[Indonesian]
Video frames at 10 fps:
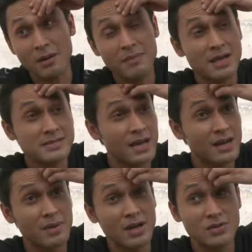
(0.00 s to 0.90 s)
biasa kan
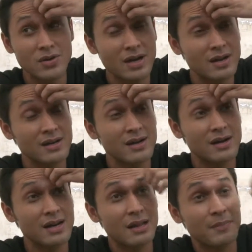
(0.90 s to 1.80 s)
begitu kan, uh,
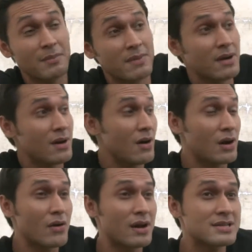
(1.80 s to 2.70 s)
tapi
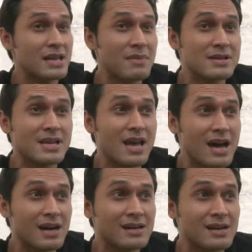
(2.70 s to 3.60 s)
orang-orang sini masih ya
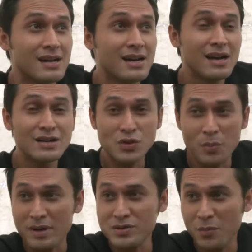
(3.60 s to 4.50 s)
yang
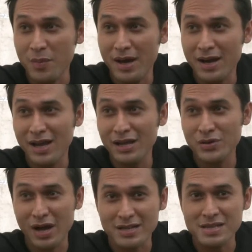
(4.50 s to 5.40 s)
sopan-sopan gitu ya
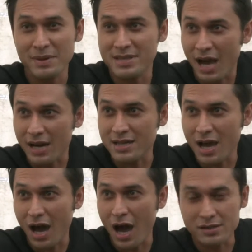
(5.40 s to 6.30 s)
nggak sampai
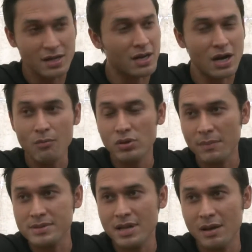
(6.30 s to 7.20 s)
nyakar-nyakar tarik rambut apa
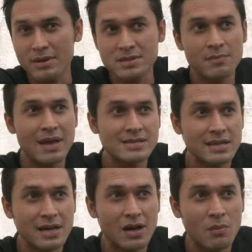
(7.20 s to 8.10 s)
segala macam
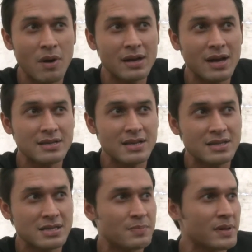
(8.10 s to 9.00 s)
biasanya kalau menghadiri
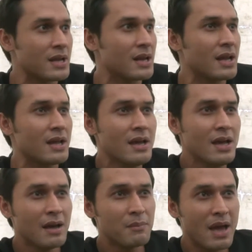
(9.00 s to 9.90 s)
acara-acara seperti ini
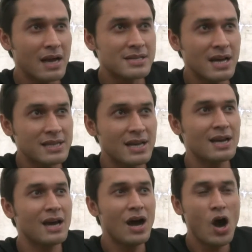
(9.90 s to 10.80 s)
biasanya
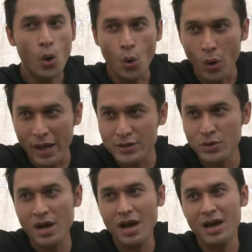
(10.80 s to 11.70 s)
kulit
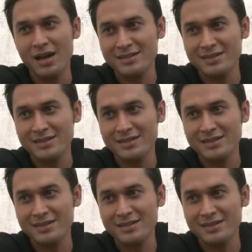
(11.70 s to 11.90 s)
juga